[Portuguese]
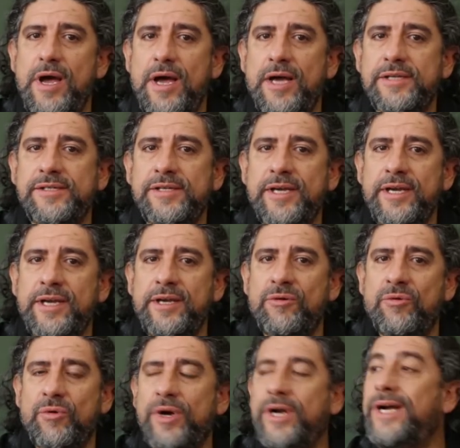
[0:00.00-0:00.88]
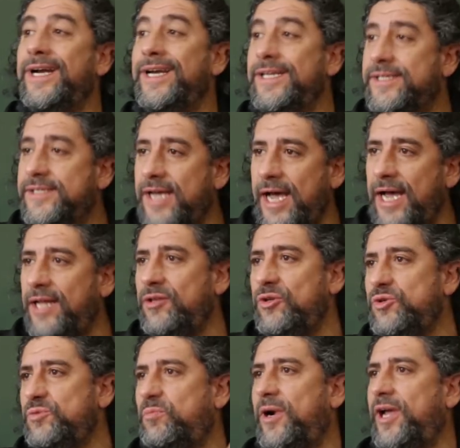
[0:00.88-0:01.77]
a serem
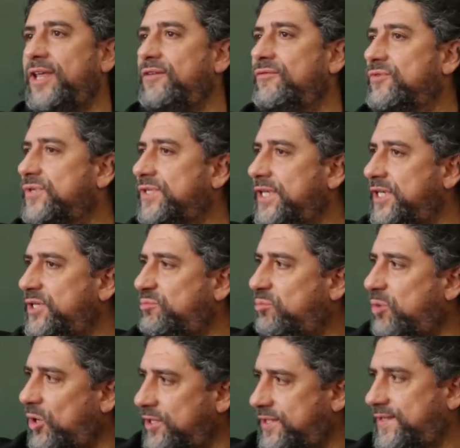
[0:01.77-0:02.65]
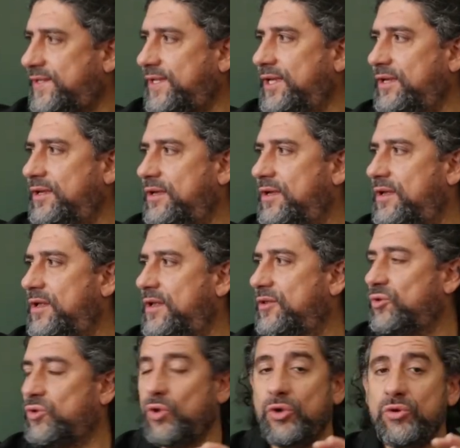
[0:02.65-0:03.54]
organizados para que vocês postem.
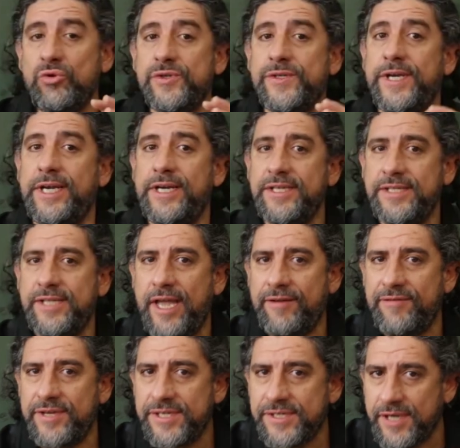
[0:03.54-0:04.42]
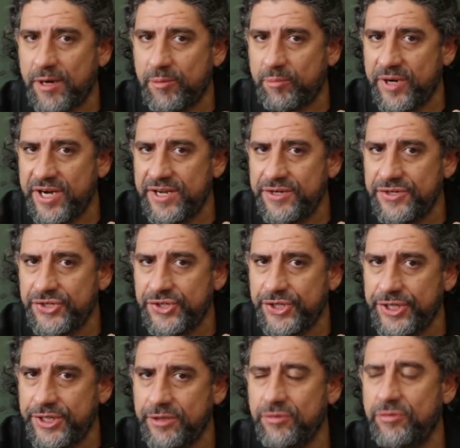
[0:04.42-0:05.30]
Todos eles devem estar
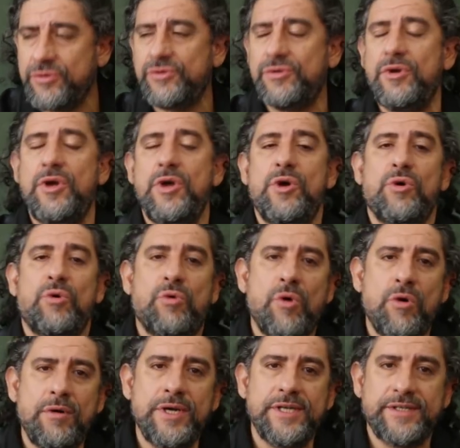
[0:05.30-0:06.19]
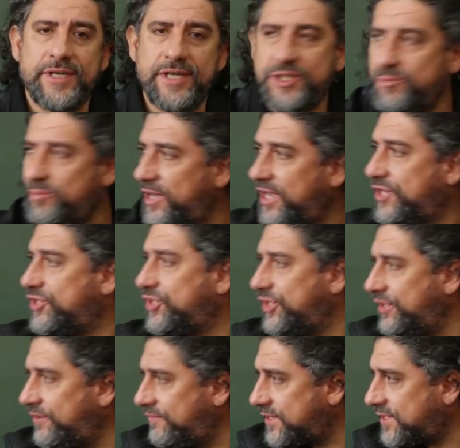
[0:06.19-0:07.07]
preenchidos com as
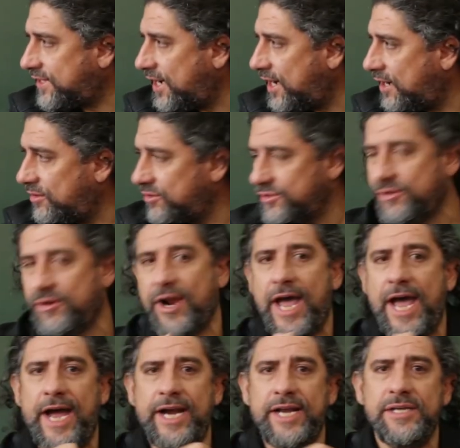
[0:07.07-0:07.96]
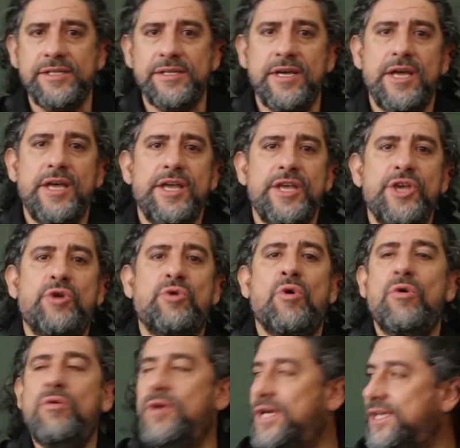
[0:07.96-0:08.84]
respectivas cargas horárias e
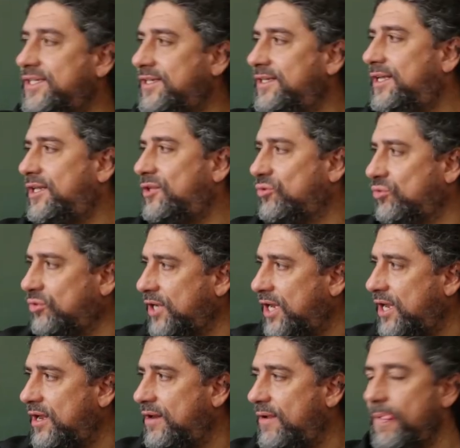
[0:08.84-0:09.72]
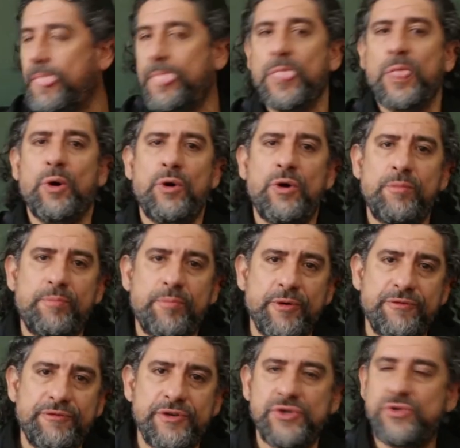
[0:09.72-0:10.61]
com a assinatura do
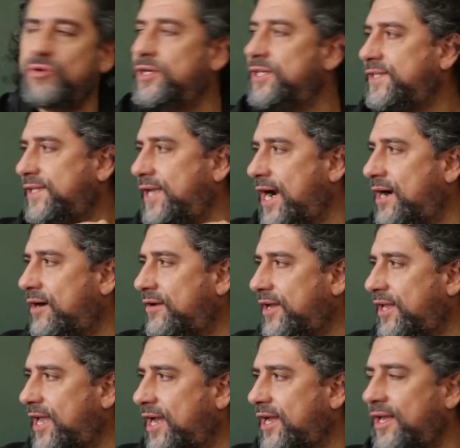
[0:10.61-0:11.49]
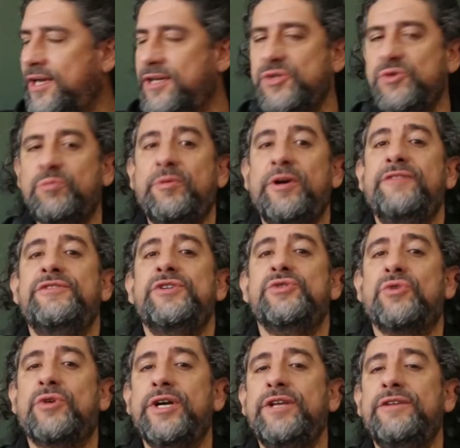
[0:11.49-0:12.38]
professor externo, que é aquele
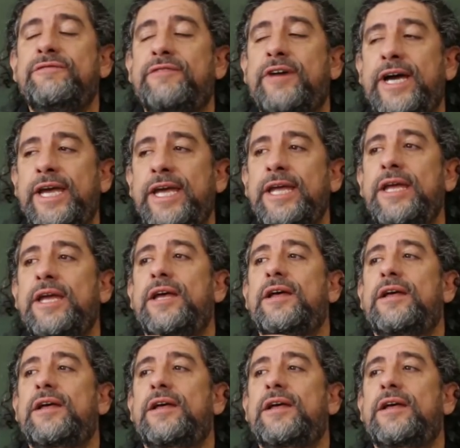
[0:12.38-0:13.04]
supervisor que vai